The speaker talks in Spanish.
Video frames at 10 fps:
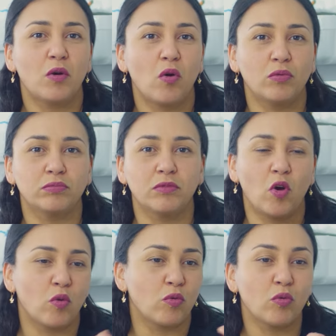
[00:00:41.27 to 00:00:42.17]
mm,
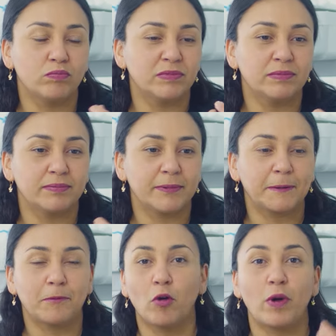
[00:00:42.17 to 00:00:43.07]
con,
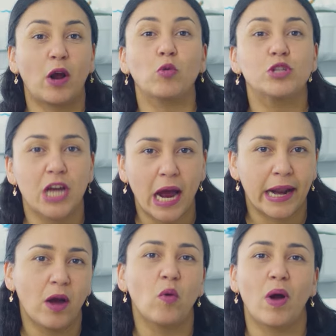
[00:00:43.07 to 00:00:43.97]
una
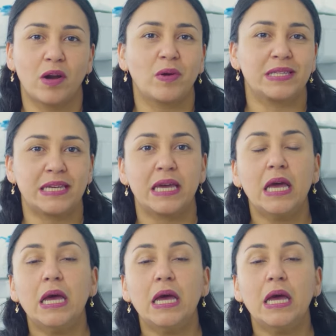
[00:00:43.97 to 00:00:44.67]
cuchara o algo así.